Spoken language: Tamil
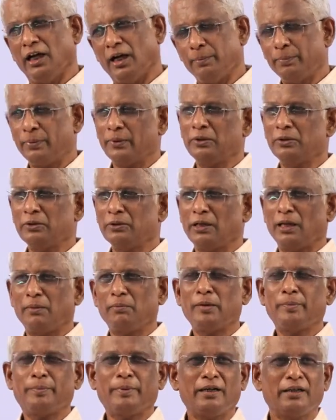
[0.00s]
அப்புறம்
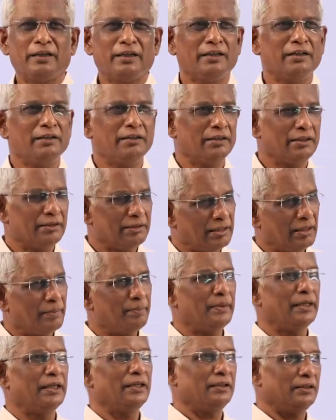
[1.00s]
நம்ம பாட்டுக்கு
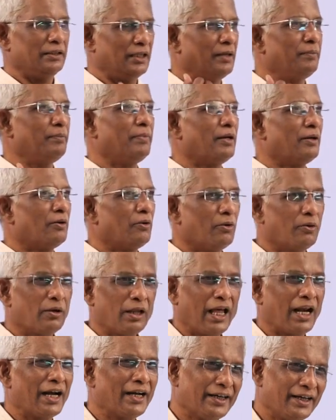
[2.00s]
நம்ம நண்பர்களோடு
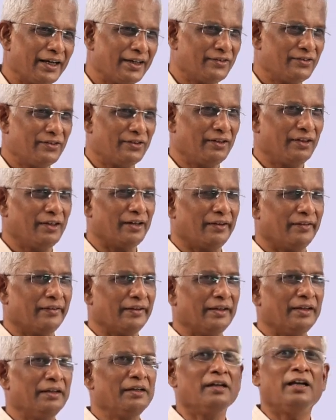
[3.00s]
அரட்டை அடிச்சுட்டு
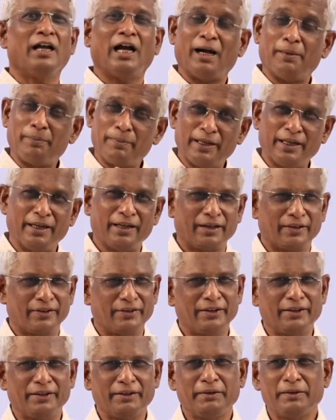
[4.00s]
இருக்கிறது
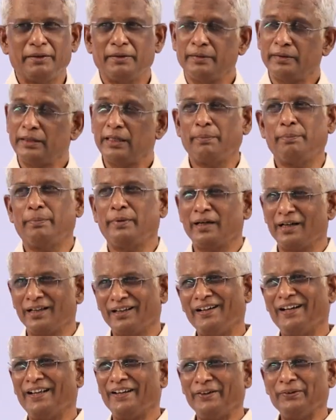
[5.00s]
அப்படிங்கிறது தப்பான
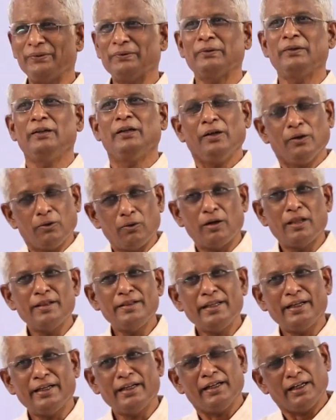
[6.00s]
காரியம்
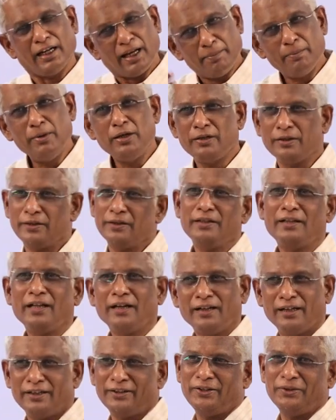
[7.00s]
குழந்தை இருந்து
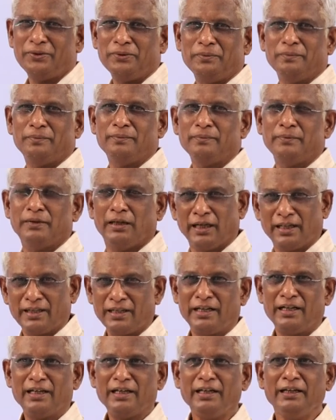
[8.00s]
தான் கற்றுக்கும்
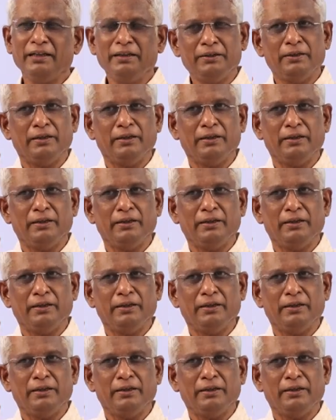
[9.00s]
அதனால்